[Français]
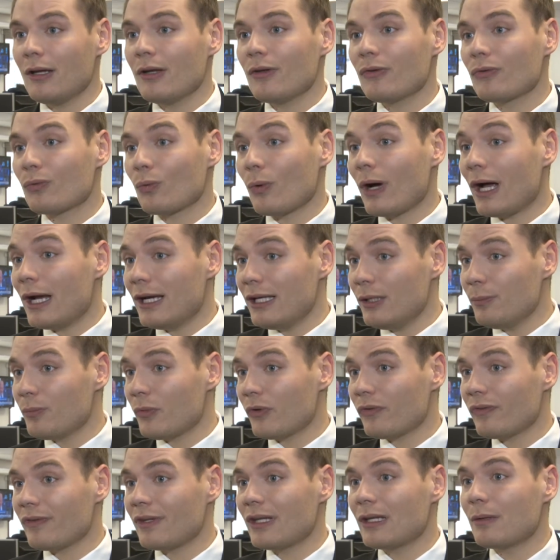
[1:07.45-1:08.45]
sont
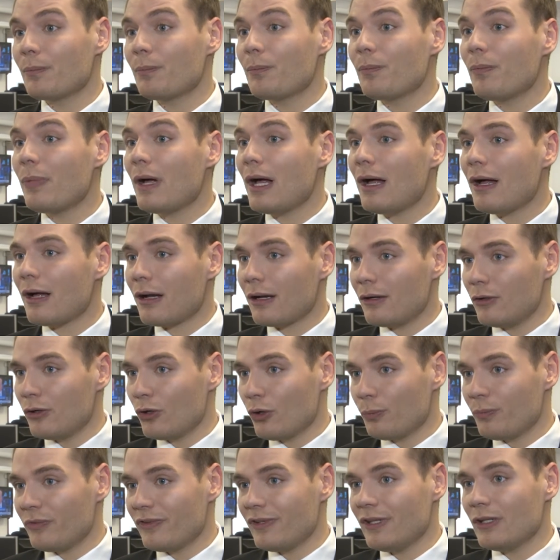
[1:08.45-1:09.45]
alimentés par
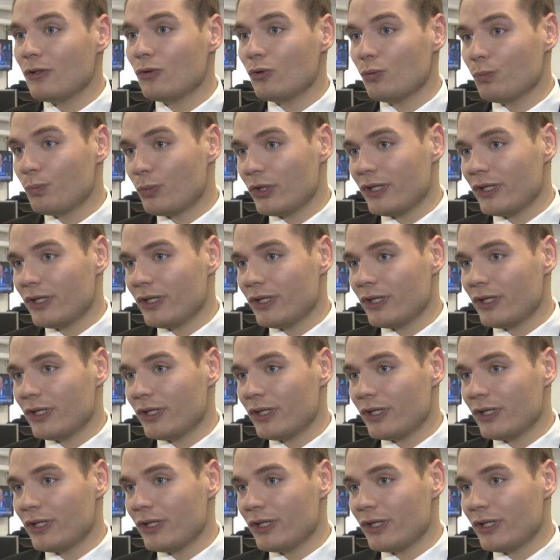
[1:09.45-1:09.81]
l'optique d'une